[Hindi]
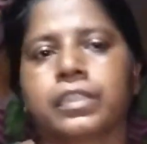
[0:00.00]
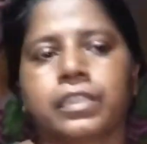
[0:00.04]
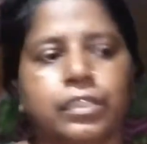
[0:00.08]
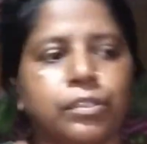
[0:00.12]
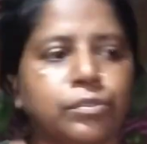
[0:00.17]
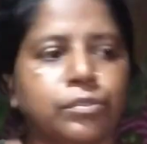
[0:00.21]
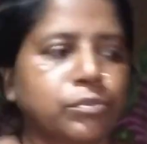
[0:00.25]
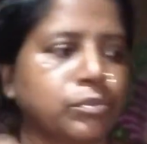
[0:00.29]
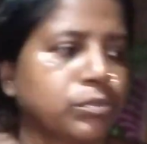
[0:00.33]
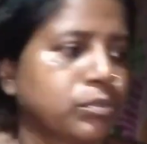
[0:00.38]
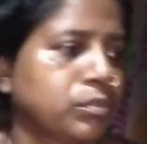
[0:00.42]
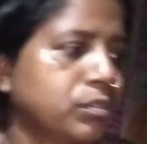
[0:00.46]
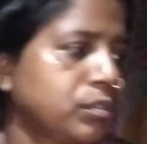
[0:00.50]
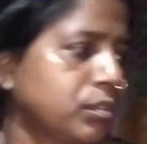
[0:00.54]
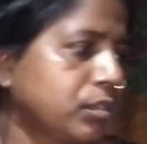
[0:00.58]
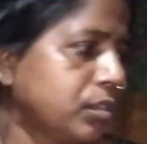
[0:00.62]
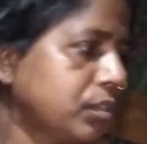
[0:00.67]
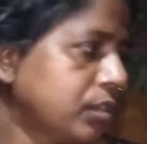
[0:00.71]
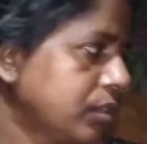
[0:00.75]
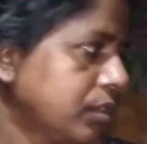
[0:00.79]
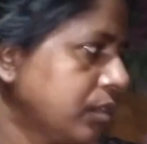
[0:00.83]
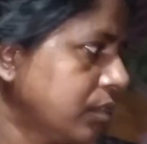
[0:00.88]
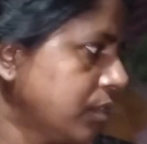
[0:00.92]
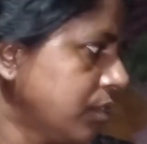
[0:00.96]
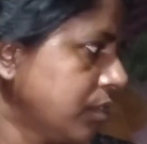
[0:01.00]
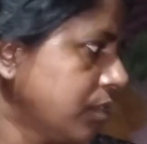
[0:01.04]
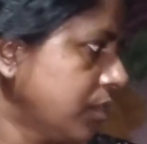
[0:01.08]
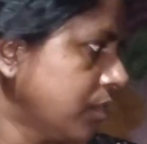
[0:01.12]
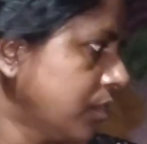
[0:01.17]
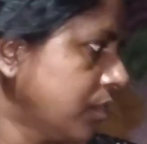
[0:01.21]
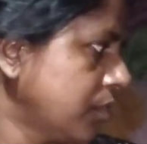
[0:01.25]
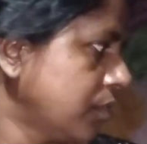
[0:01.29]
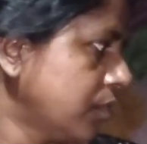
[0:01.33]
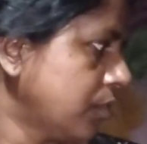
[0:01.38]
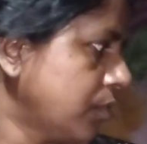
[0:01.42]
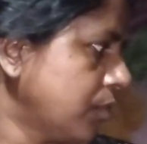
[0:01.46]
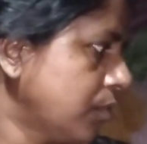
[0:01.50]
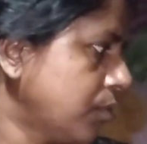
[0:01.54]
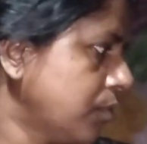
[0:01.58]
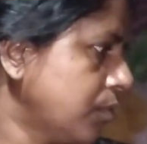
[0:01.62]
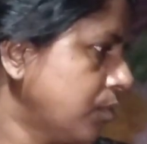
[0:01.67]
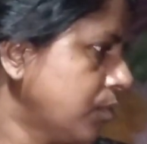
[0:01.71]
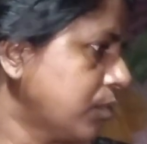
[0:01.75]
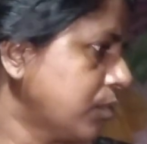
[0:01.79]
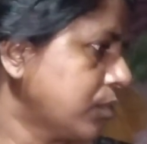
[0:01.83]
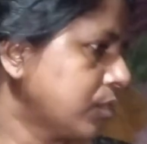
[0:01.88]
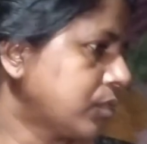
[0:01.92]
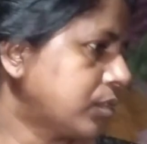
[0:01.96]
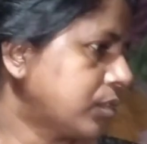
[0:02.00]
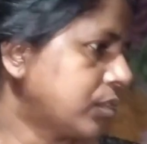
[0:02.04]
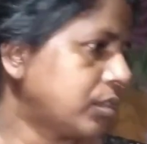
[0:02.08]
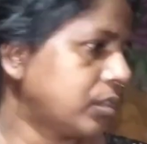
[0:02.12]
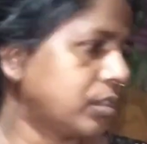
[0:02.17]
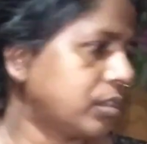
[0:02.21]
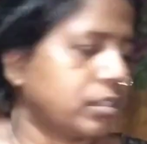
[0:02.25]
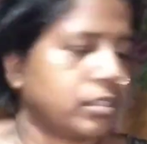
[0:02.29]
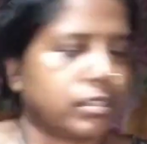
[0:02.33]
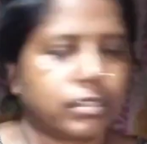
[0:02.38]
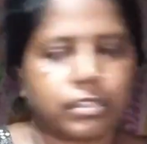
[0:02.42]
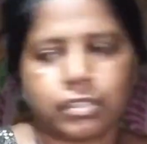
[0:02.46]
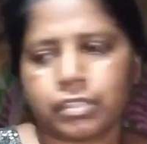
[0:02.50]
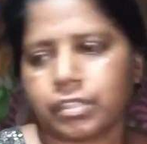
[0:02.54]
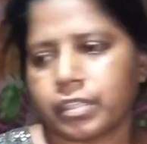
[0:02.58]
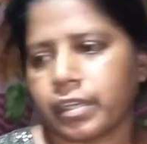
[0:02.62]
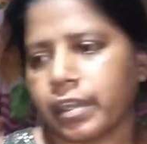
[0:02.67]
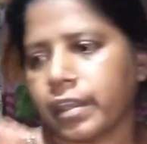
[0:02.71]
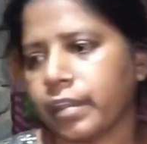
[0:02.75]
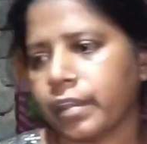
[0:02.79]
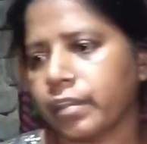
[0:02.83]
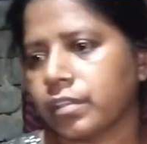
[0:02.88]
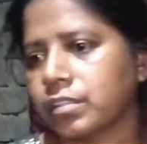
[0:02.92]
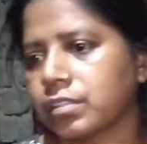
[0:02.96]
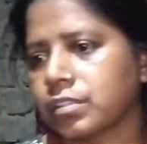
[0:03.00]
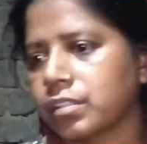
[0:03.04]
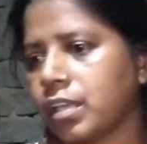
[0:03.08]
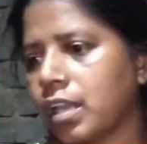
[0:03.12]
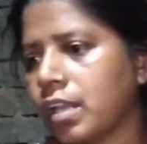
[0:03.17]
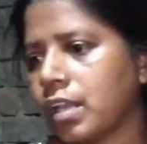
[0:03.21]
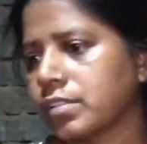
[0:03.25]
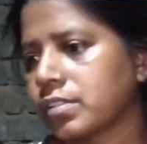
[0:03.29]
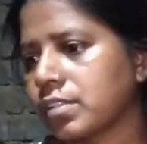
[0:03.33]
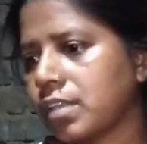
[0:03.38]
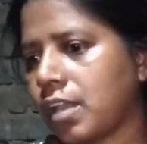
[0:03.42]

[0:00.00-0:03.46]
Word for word: कि कुछ वो स्नैक या